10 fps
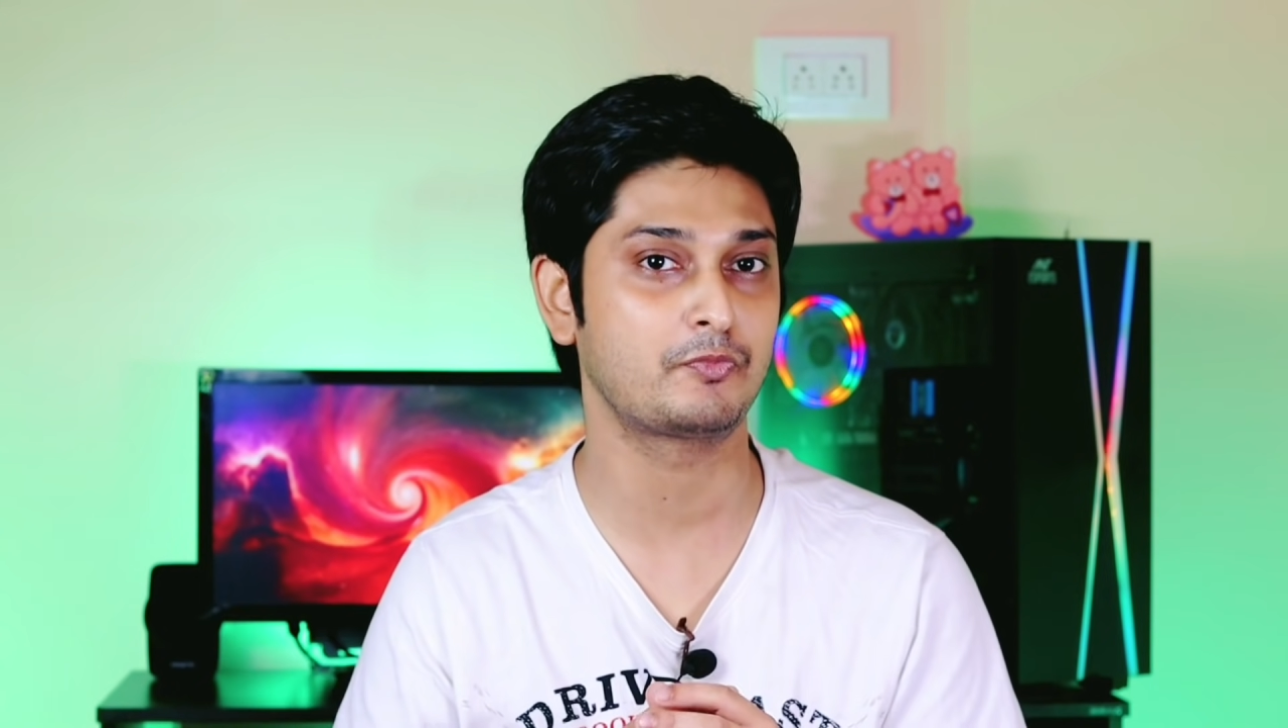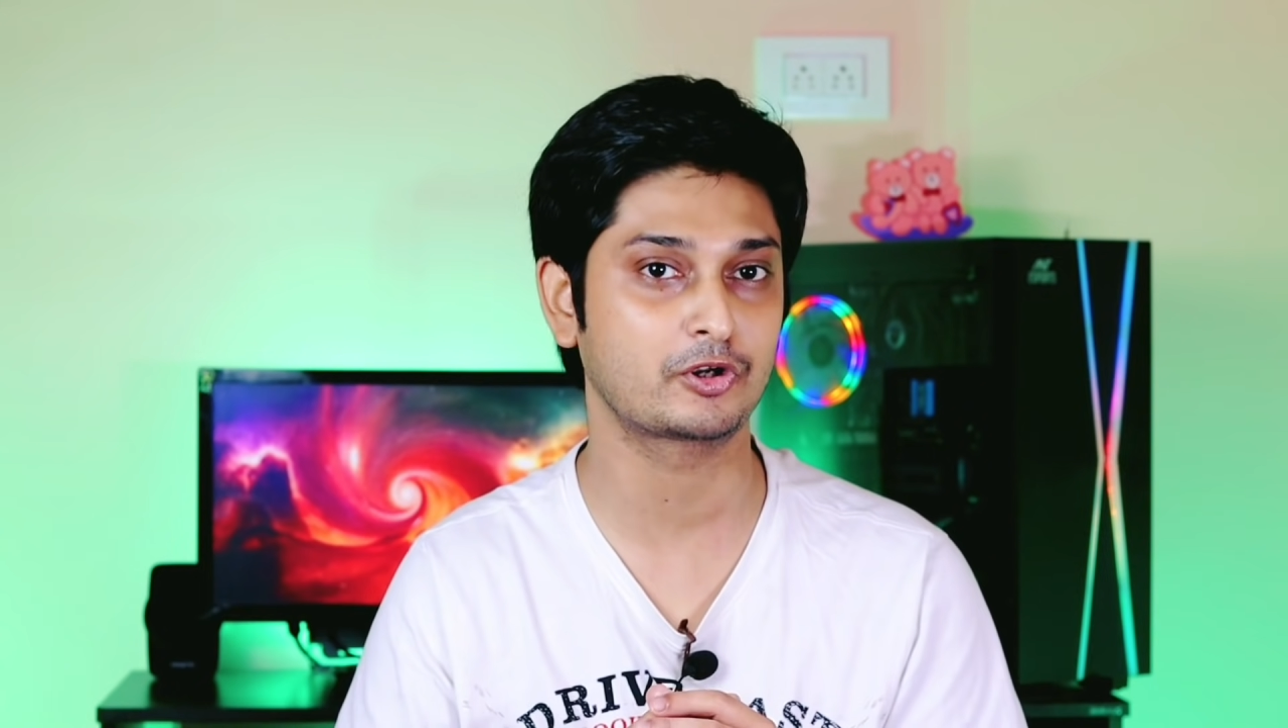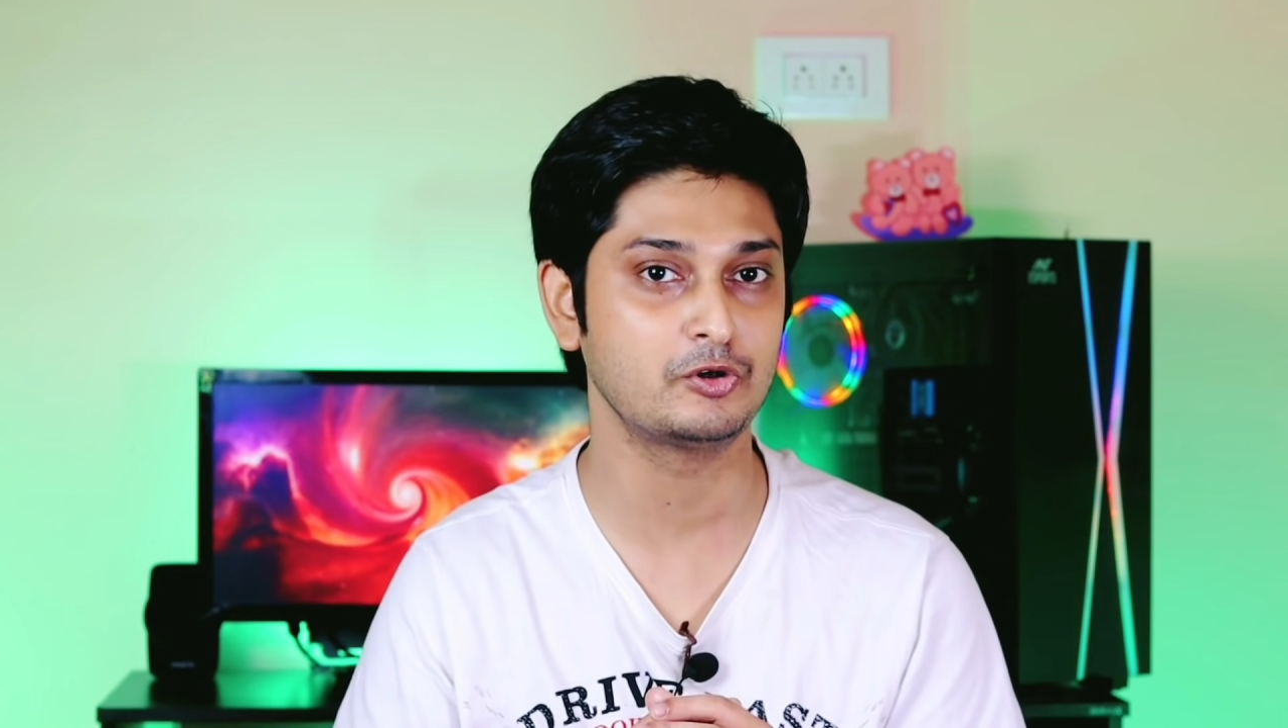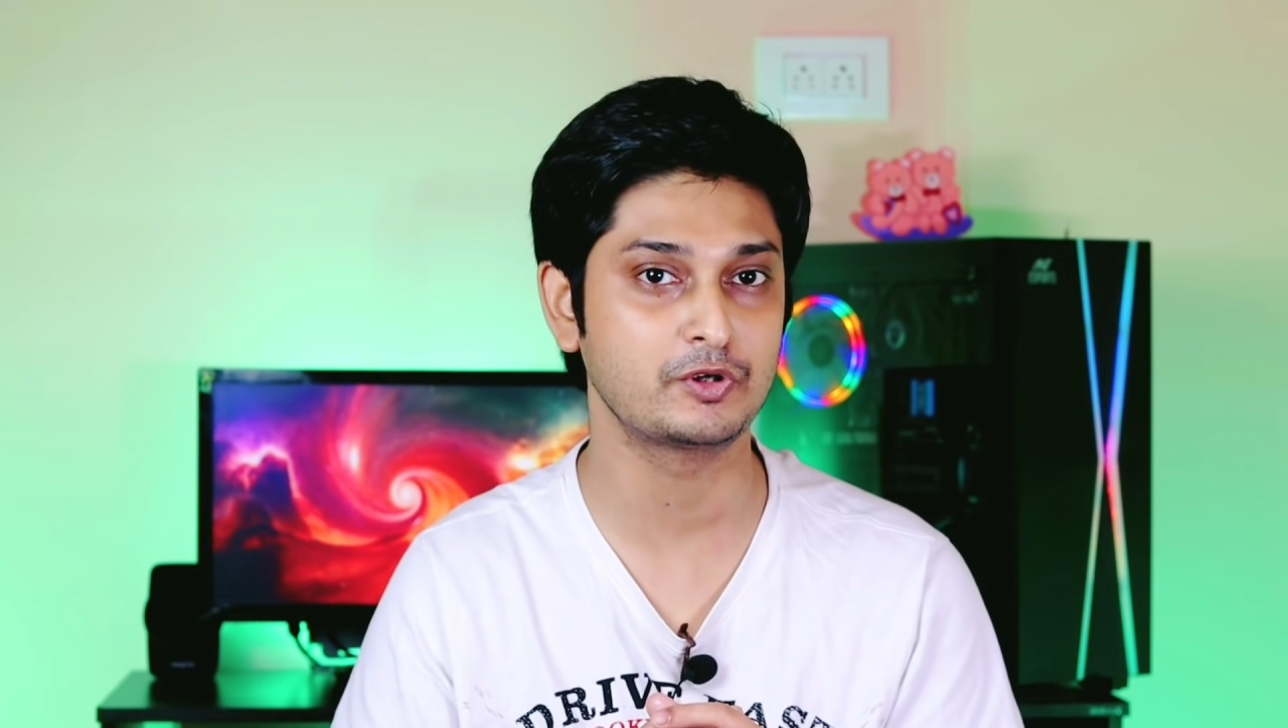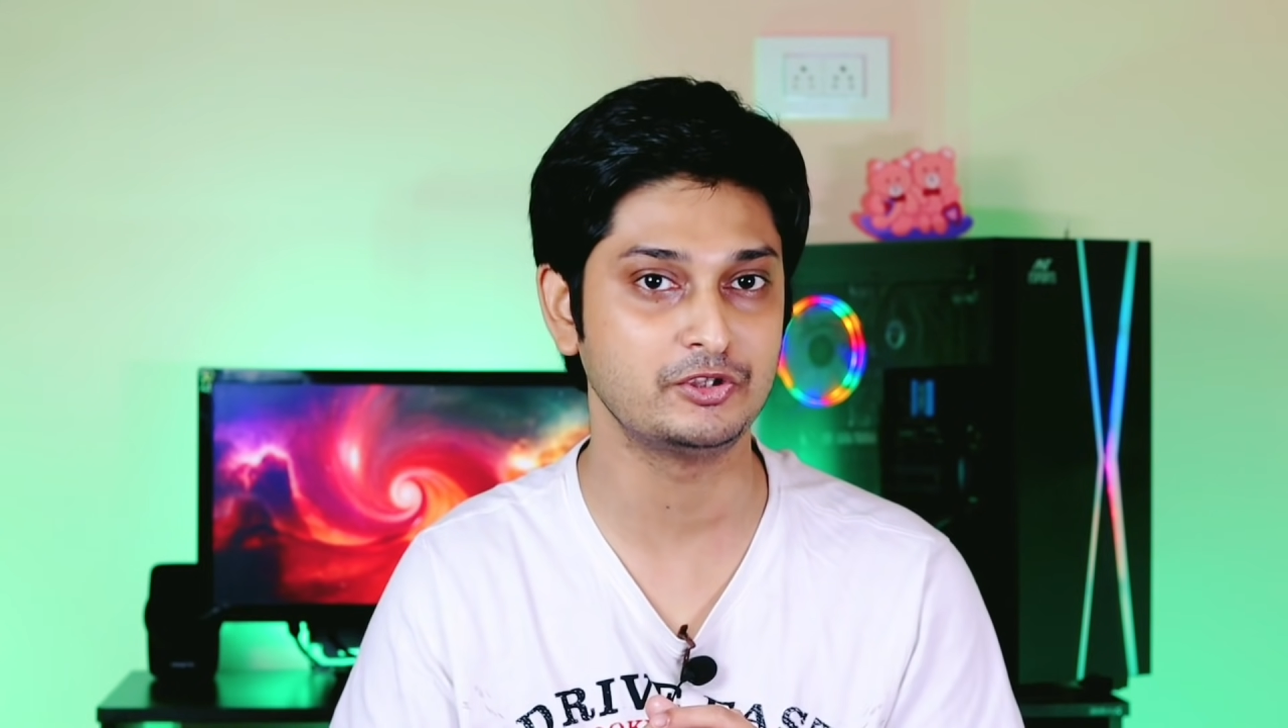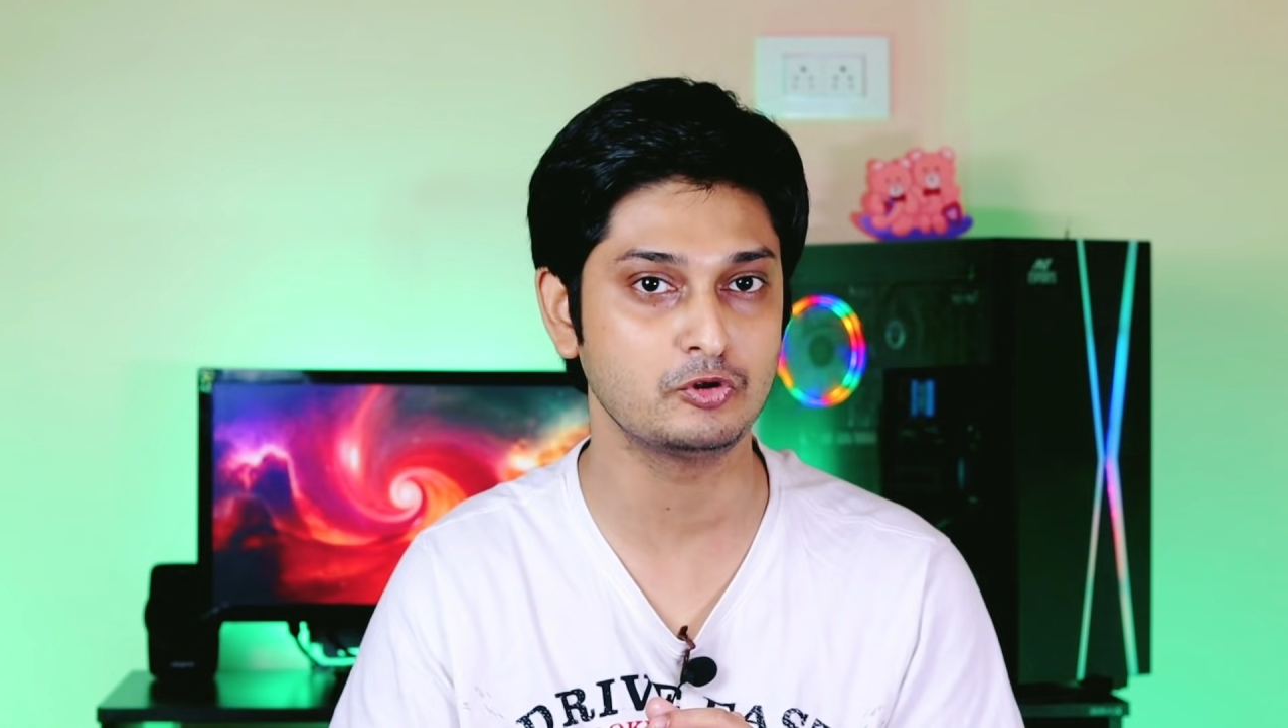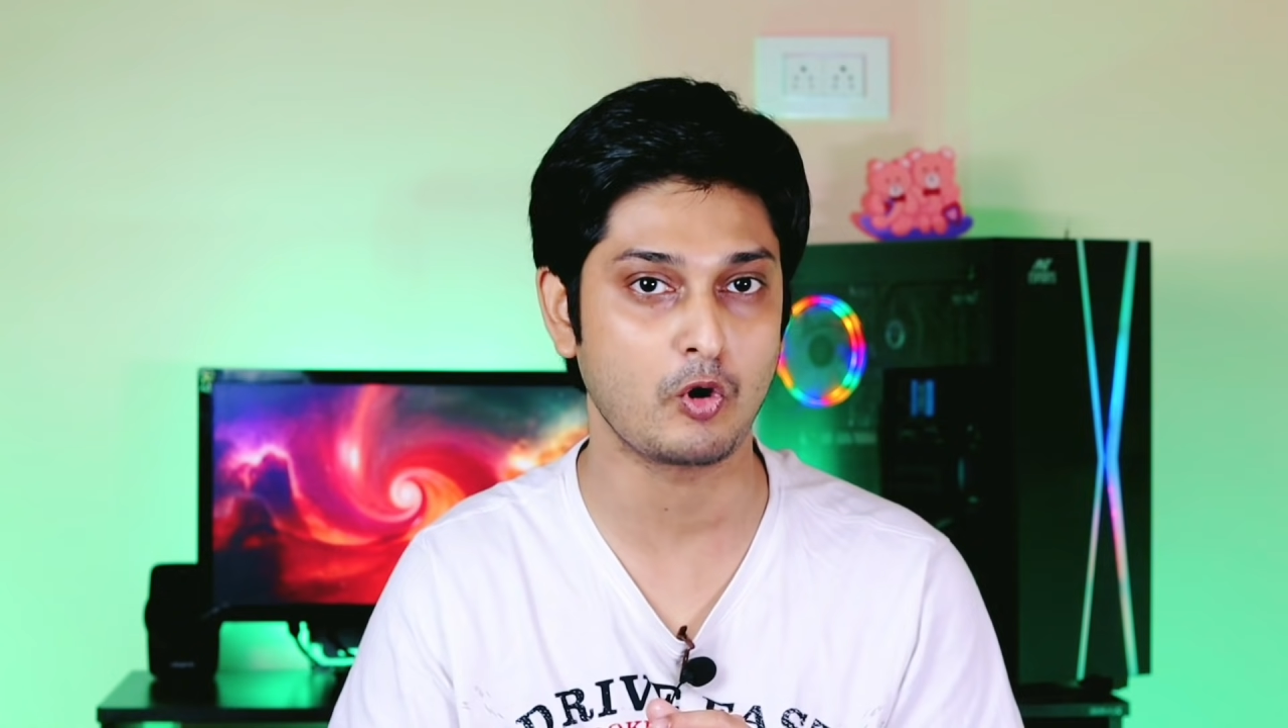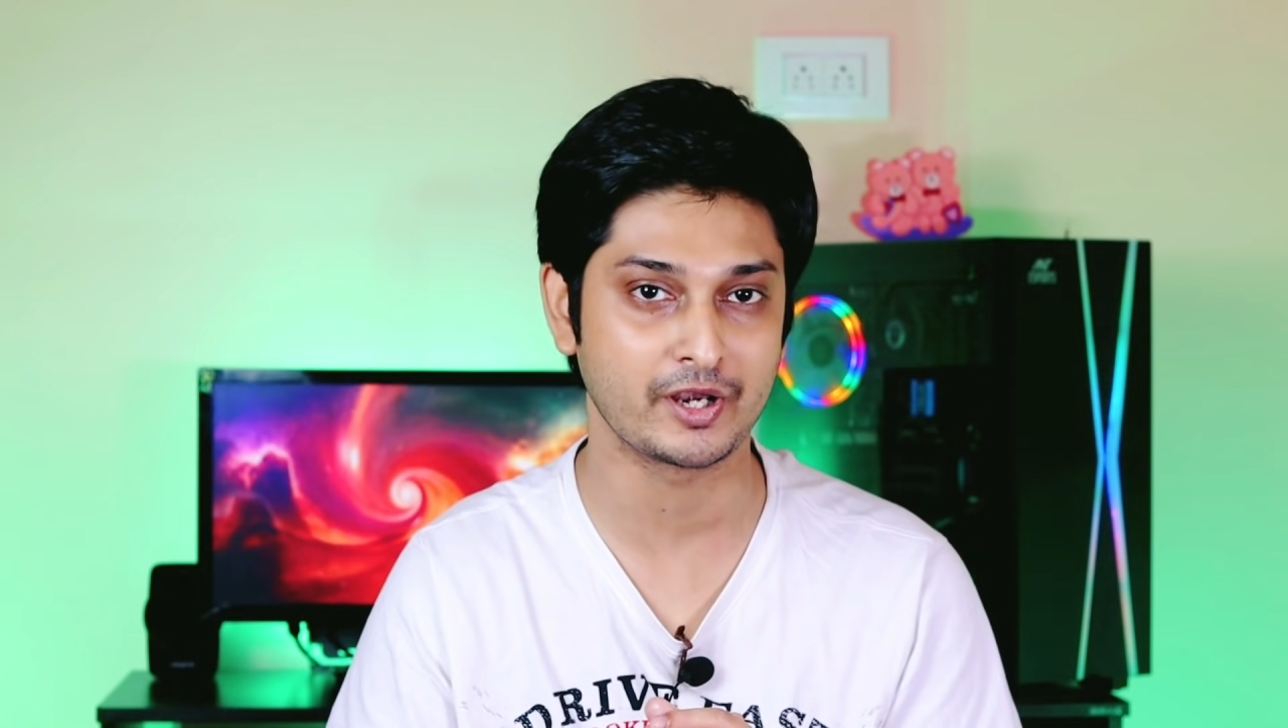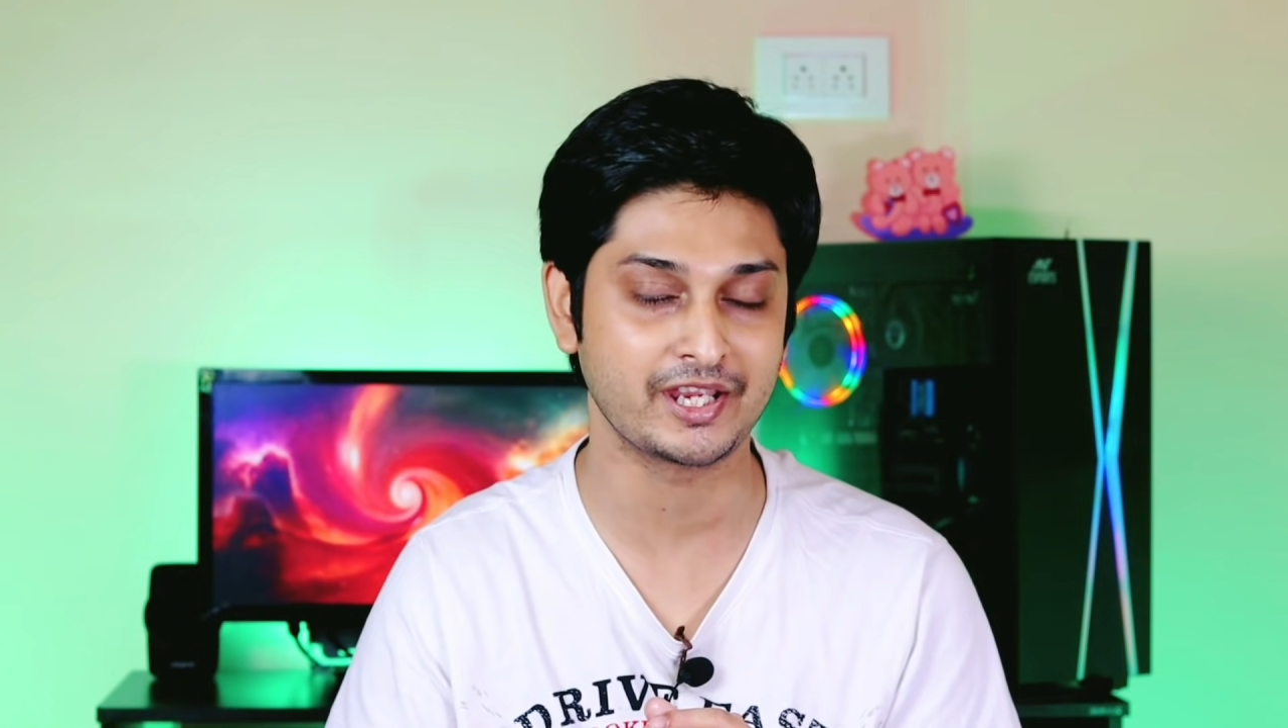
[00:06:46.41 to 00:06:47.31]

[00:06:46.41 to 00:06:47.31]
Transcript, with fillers: সম্পর্কেও কিন্তু